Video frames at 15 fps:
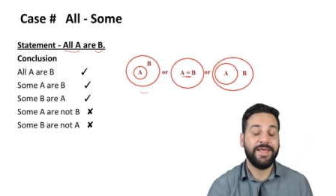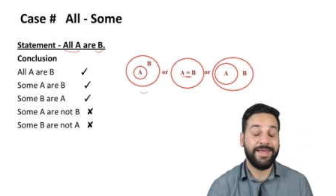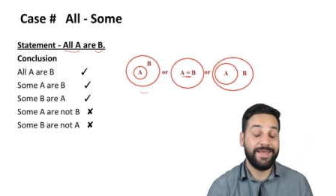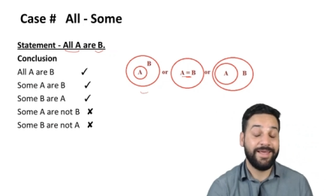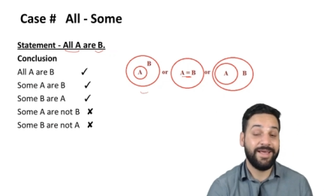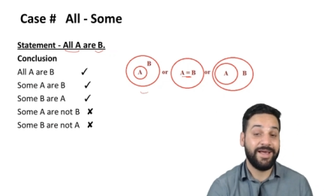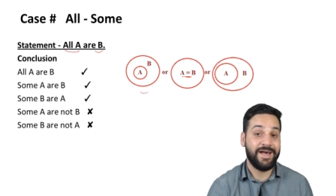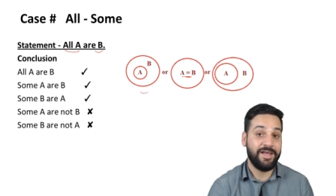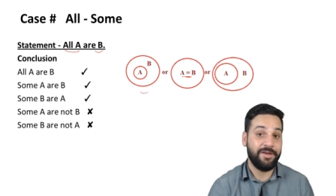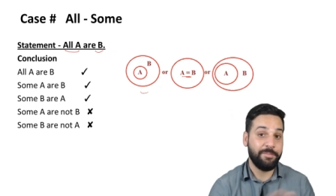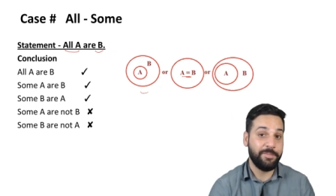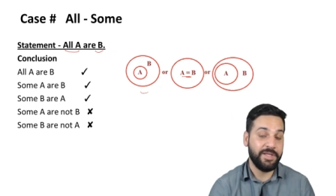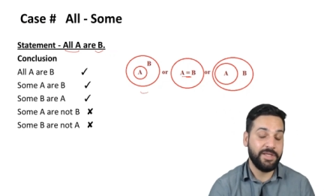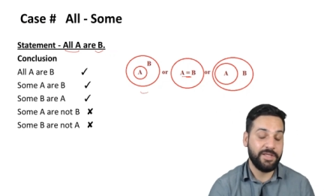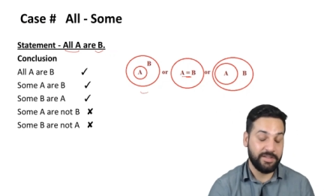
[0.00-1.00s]
ए आर
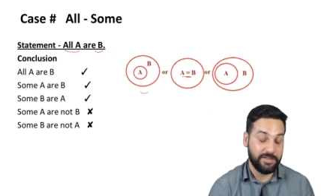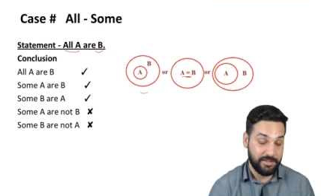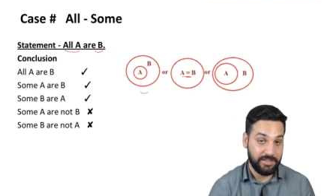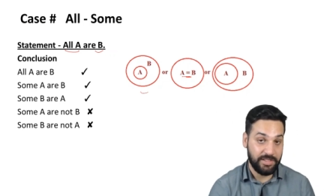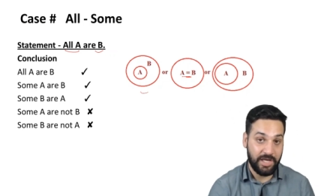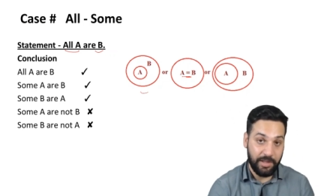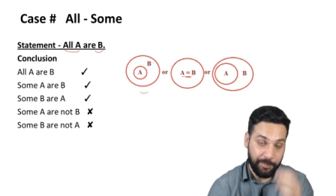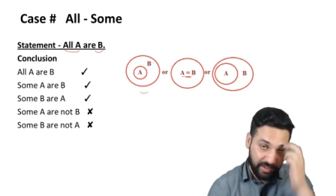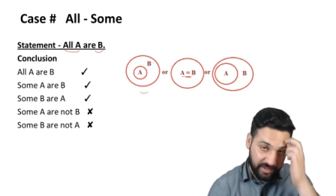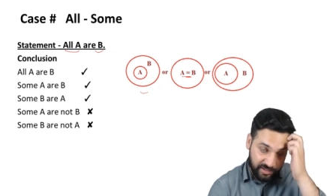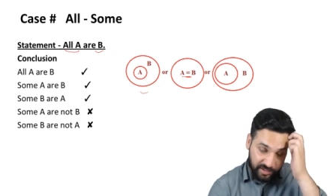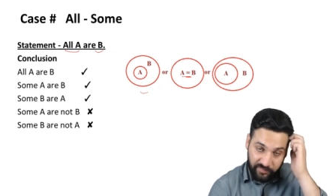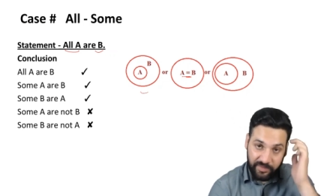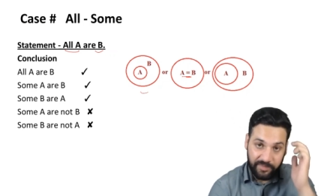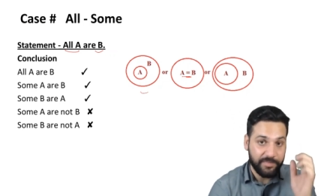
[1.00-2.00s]
बी यहाँ पे
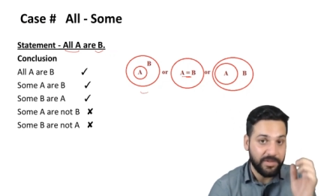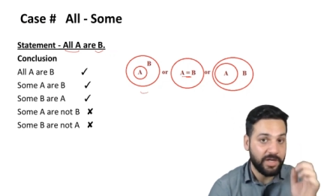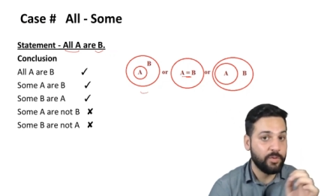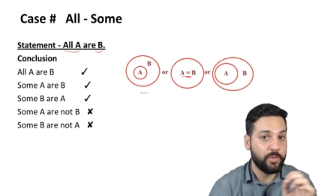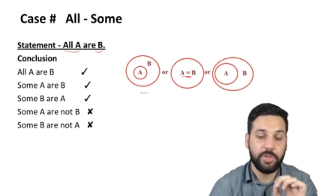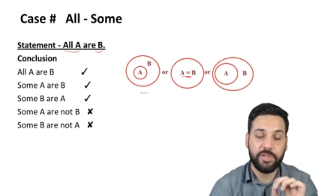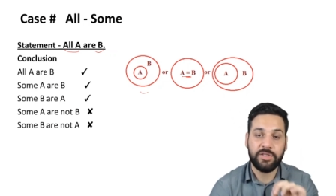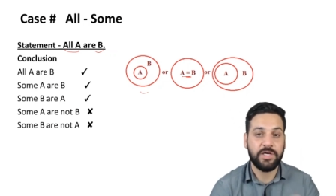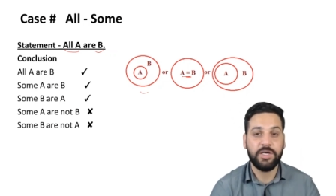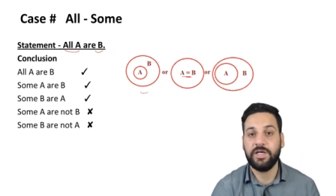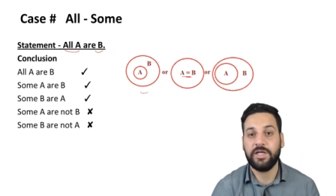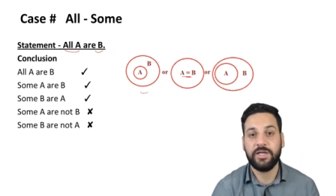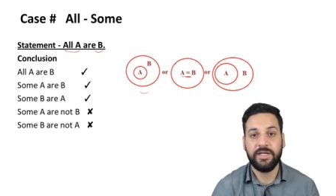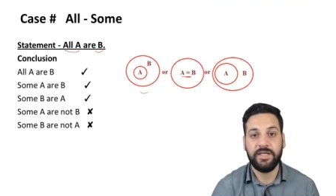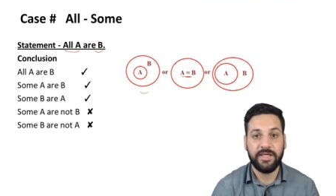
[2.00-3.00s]
समवम का कोई
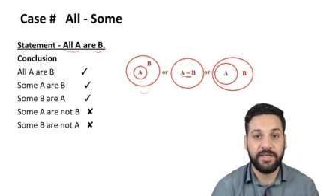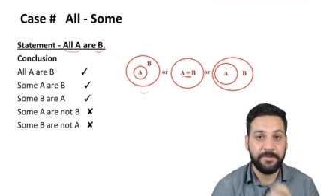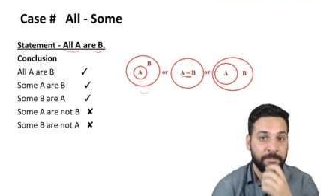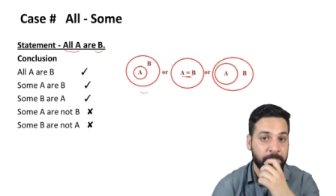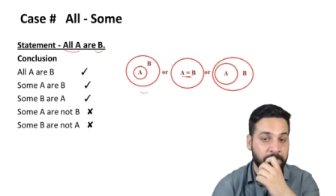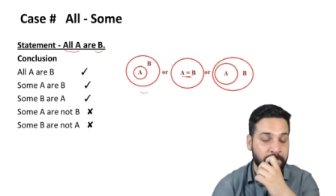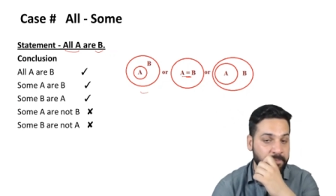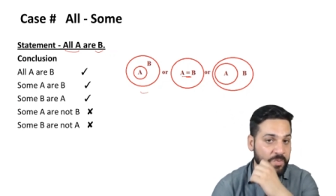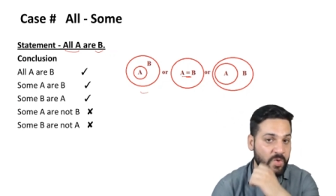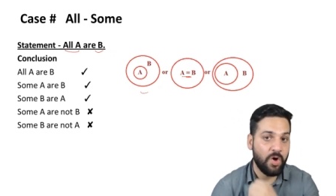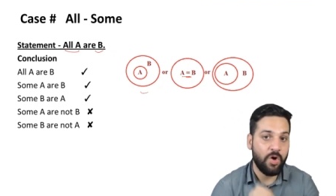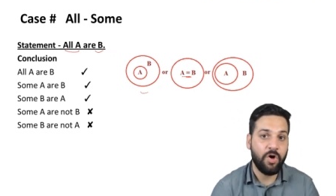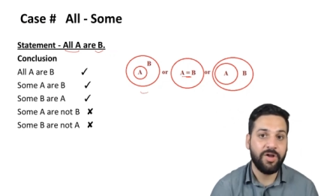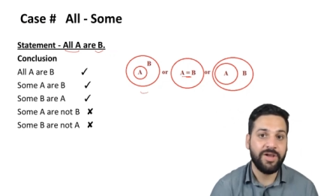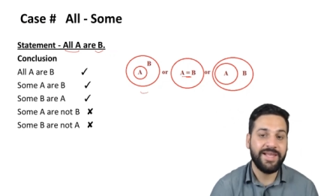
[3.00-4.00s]
चक्कर नहीं है
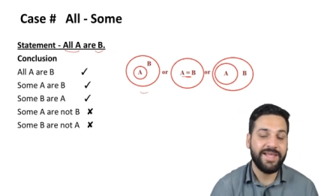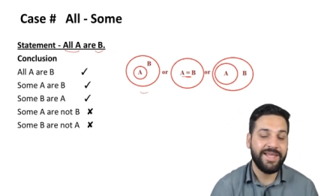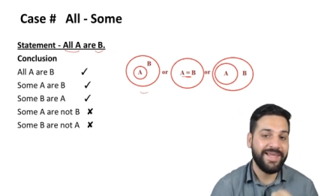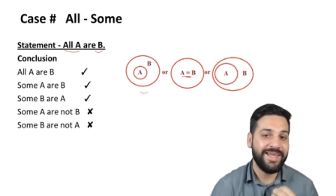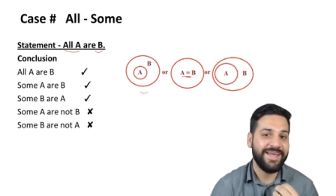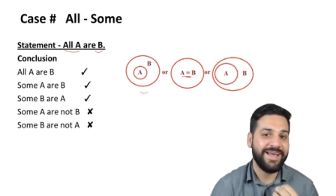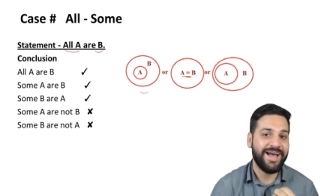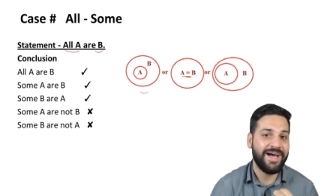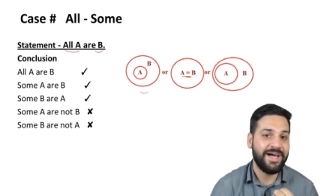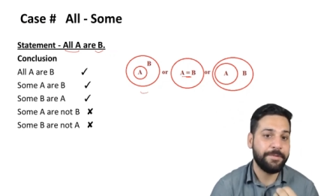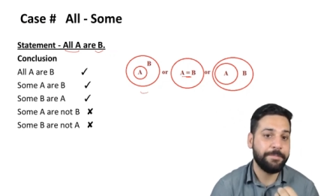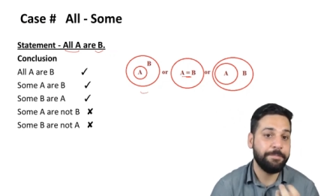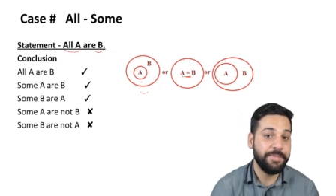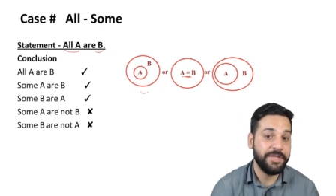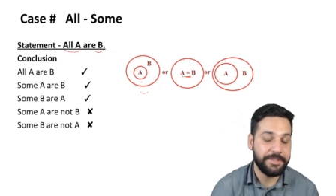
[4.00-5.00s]
ऑल ए आर
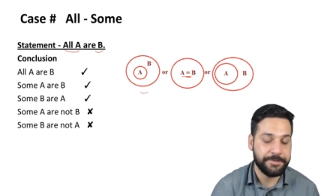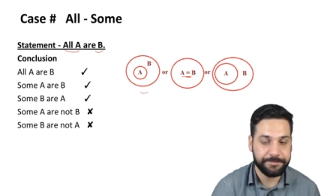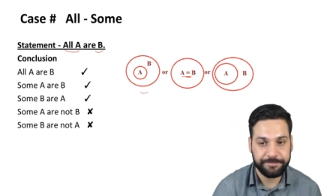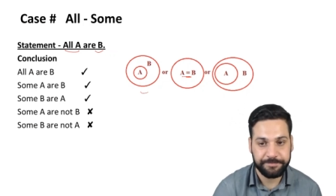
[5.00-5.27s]
बी